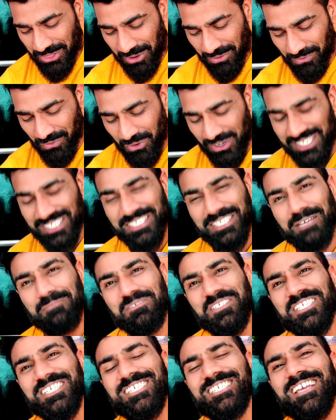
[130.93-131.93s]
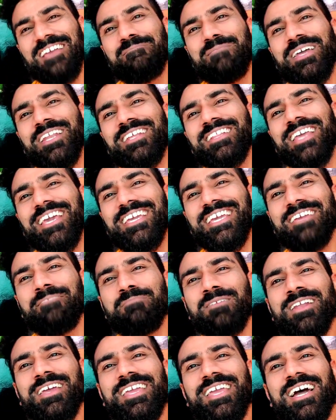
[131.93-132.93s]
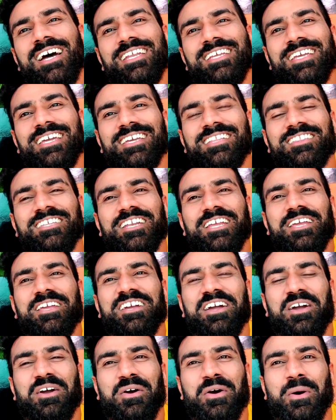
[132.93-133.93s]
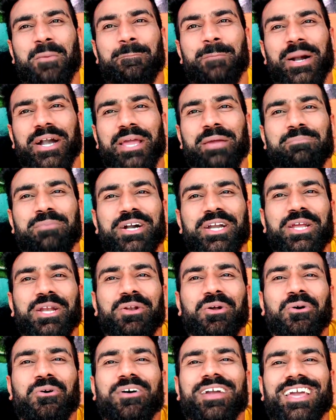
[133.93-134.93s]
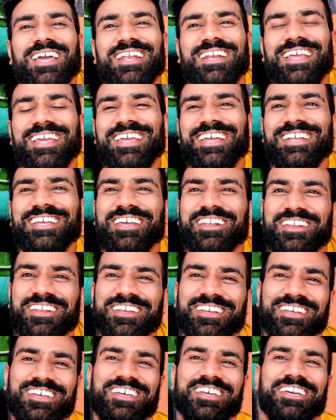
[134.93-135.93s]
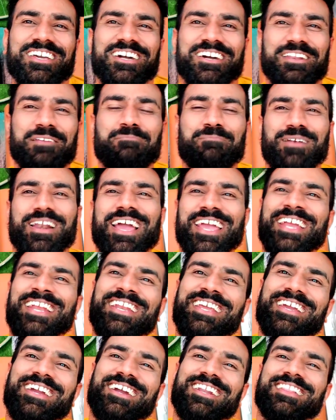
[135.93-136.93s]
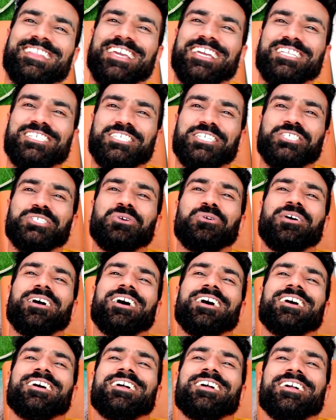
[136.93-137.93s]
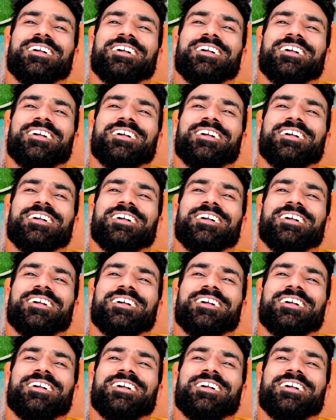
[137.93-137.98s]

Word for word: तो वही सब चीज़ें मैंने देखी मैंने यार ये इतने बड़े बड़े लोग हैं लेकिन ये रिप्लाई नहीं करते हैं चीज़ों का